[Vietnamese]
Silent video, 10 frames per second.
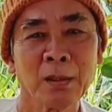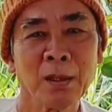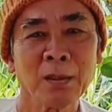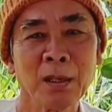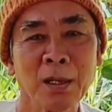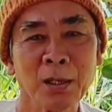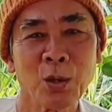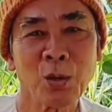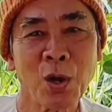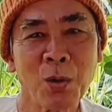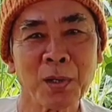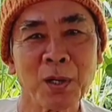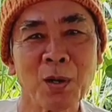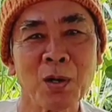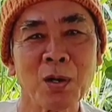cho nên từ cái chỗ đó
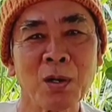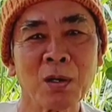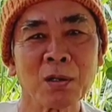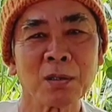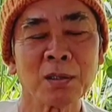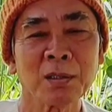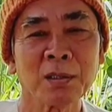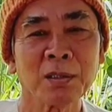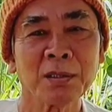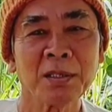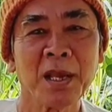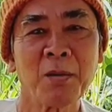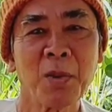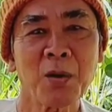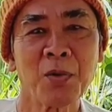mà nó
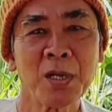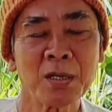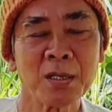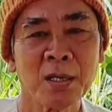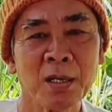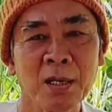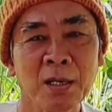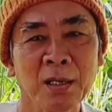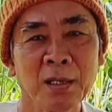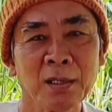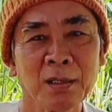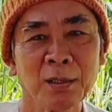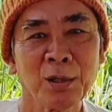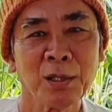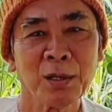sẽ mắc phước
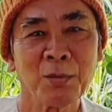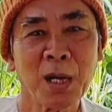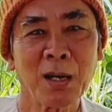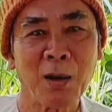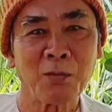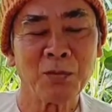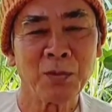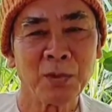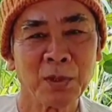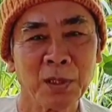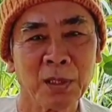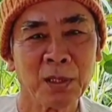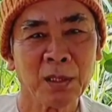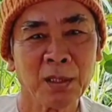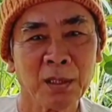rồi mắc lòng
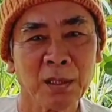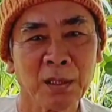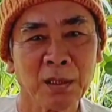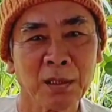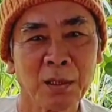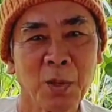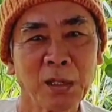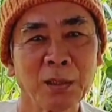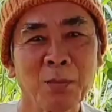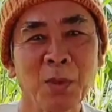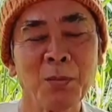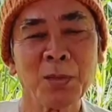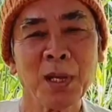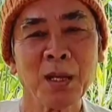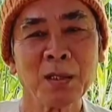nó mắc tùm
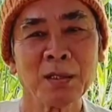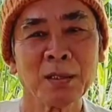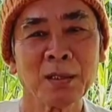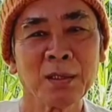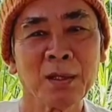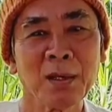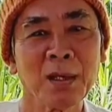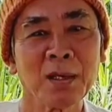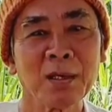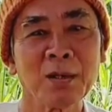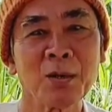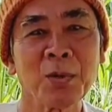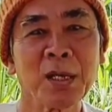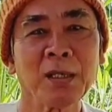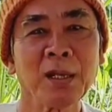lum ở trên cho nên nó
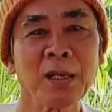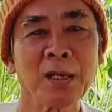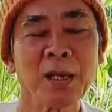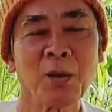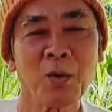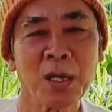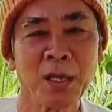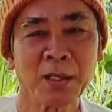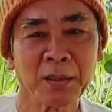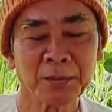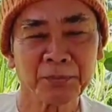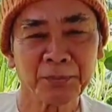phải đi tới cái ngày quả diệt